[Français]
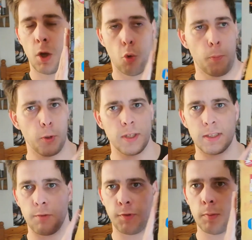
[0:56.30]
Ou
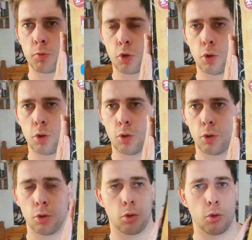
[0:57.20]
peut-être un film
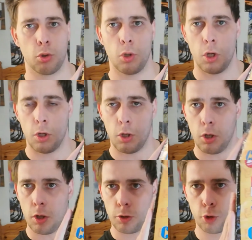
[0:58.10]
de,
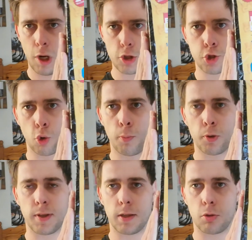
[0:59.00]
de la show
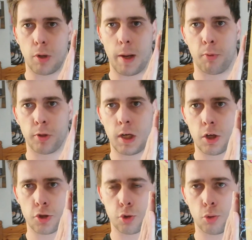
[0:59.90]
peut-être, de la bande à la
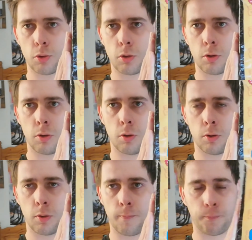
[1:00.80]
show. Euh,
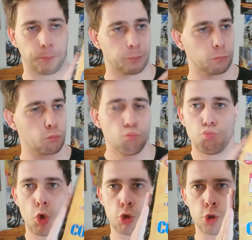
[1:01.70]

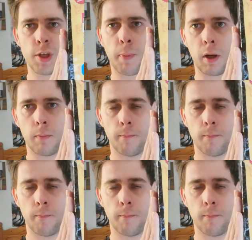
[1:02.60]
je sais pas.